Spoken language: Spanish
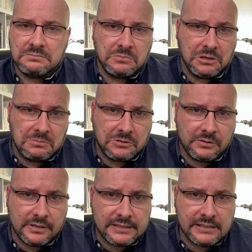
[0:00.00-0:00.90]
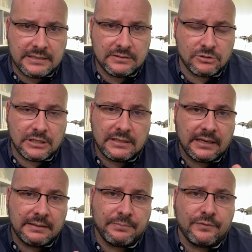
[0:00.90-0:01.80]
por el motivo que sea, no sé hasta
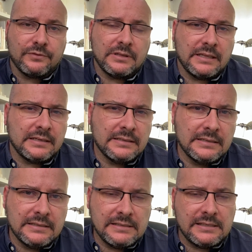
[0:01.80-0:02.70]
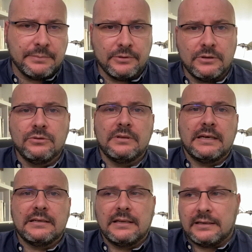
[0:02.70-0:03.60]
qué profundidad se ha podido
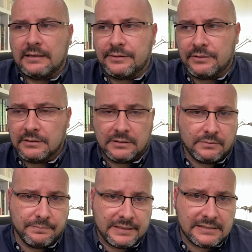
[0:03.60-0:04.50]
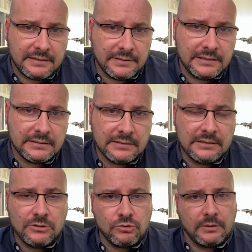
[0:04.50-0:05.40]
estudiar la relación entre un pesable,
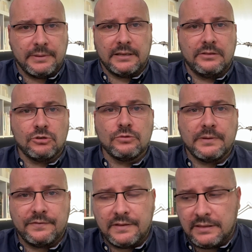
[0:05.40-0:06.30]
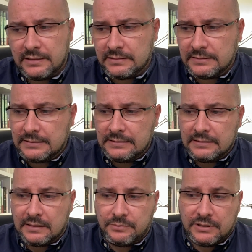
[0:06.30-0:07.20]
su aparición en superficie,
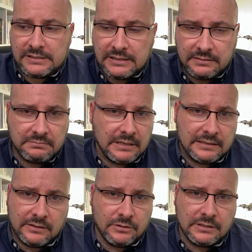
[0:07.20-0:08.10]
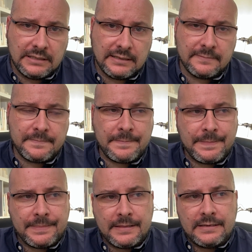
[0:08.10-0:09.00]
que puede ser anecdótica,
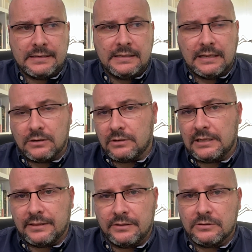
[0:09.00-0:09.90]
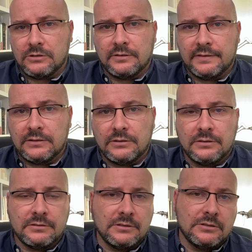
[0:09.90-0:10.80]
y la correlación con
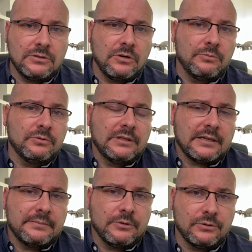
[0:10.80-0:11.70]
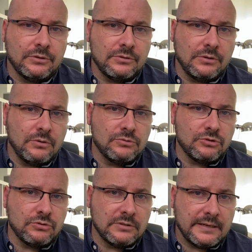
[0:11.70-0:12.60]
eventos como un terremoto o un
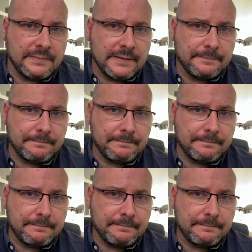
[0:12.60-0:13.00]
tsunami.